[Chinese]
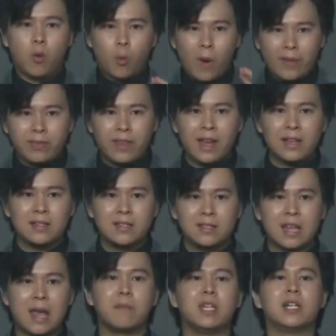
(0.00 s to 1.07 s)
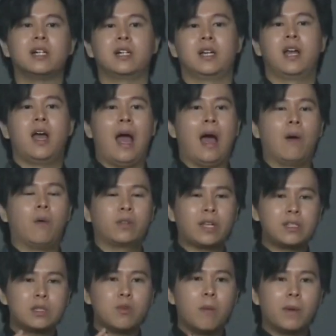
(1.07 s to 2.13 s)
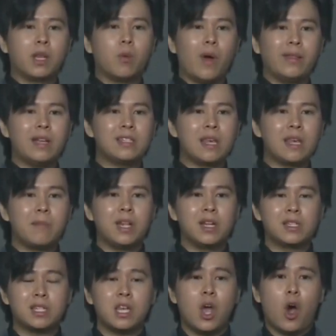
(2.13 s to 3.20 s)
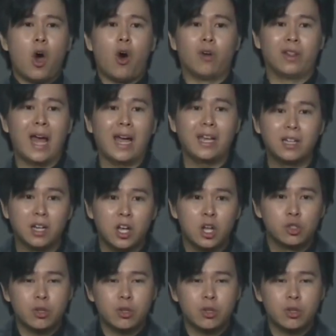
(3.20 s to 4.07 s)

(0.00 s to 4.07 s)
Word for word: One Day Seminar。好，但是我们的 one day 每天是 a n l n i n e 的，